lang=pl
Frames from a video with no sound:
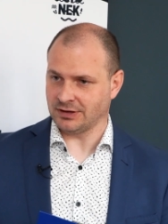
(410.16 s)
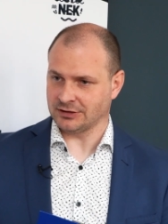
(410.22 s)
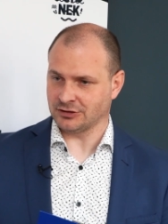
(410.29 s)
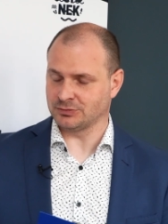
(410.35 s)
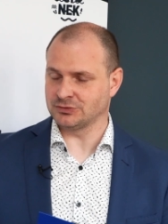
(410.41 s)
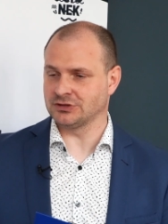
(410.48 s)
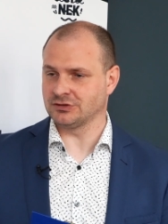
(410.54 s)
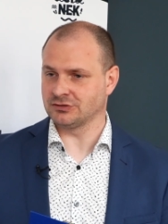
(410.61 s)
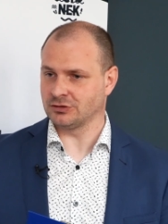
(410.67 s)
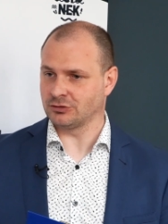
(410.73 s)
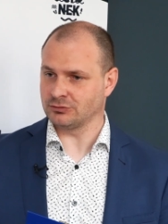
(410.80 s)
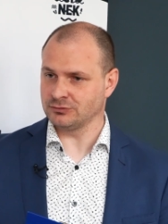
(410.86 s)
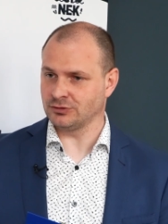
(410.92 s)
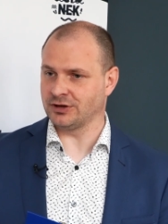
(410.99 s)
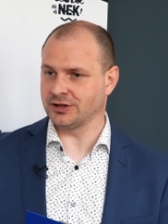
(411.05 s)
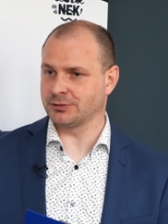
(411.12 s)
a to przecież
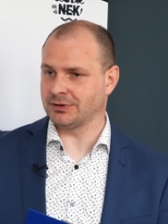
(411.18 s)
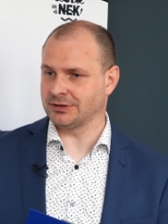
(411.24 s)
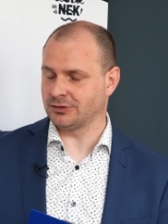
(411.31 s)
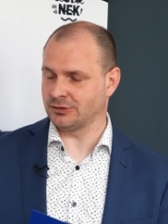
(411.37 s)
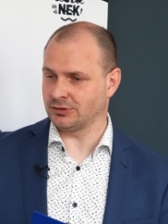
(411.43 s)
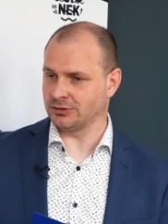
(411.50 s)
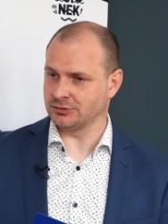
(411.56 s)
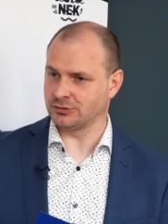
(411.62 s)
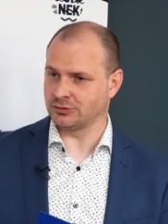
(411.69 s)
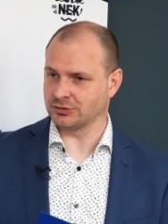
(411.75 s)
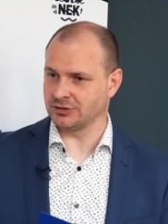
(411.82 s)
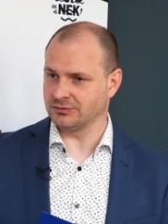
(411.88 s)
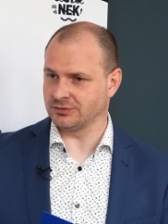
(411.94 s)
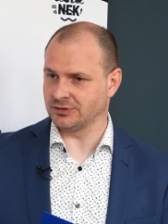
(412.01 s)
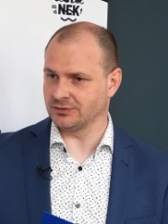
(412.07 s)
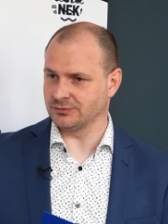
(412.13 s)
równoległa do drogi
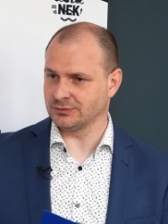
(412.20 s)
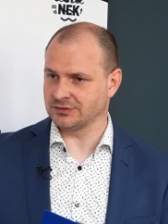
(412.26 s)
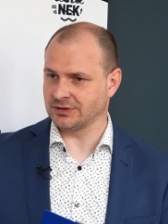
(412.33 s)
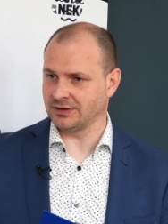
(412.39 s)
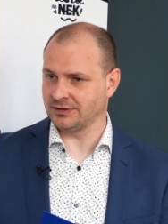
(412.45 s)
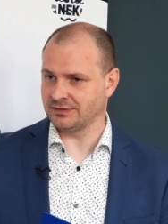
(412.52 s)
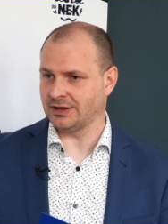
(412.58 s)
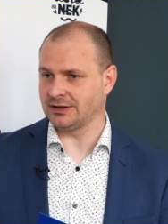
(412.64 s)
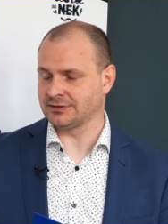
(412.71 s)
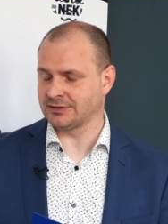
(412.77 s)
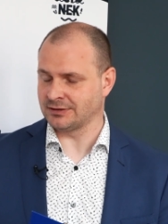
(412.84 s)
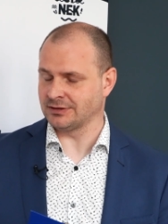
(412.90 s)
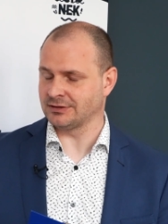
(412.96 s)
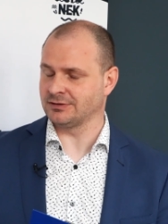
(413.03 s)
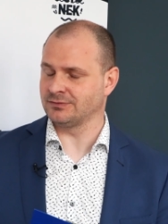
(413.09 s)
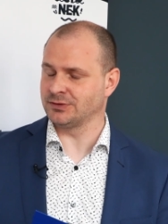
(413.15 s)
wojewódzkiej z
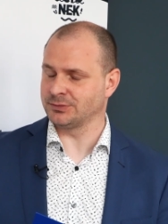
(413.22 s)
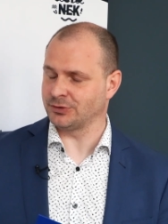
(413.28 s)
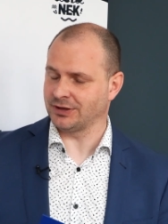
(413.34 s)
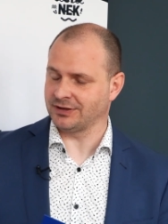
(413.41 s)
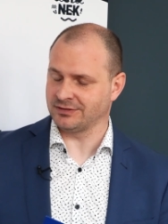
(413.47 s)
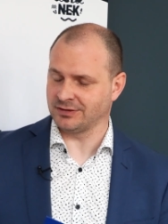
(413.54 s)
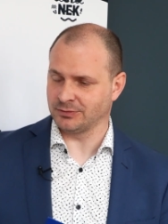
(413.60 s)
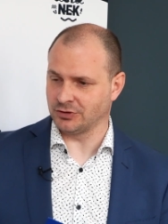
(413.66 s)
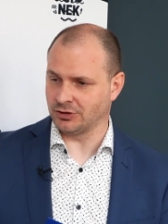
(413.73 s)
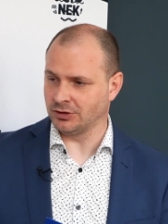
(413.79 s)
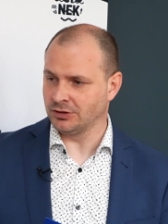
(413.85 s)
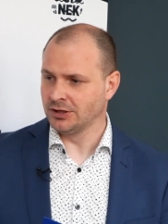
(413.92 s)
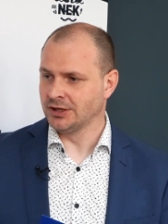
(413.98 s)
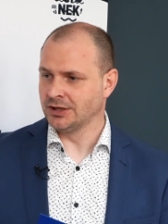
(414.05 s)
alternatywnym dojazdem do